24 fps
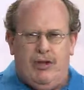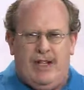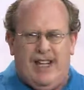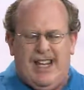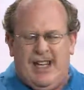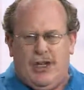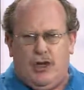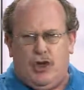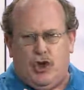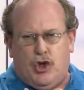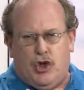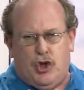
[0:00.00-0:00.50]

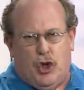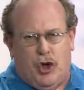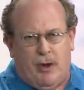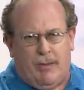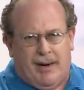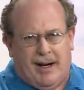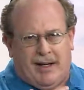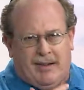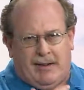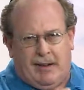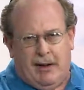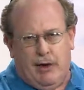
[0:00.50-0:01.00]
dicho de
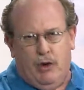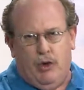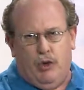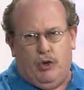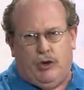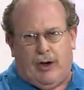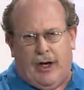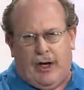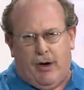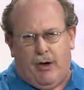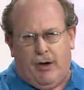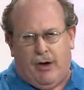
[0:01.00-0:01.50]
Martín
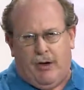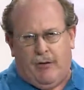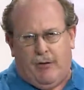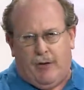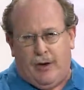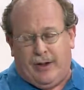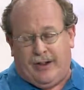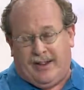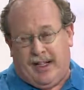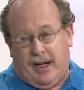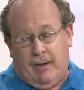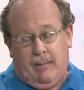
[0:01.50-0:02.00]
Lutero que
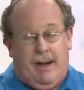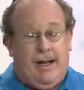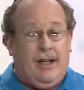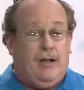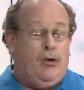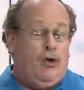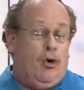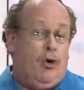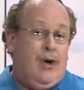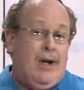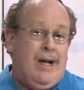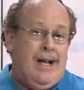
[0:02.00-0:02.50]
fue
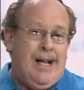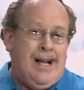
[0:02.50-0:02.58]
tremendo,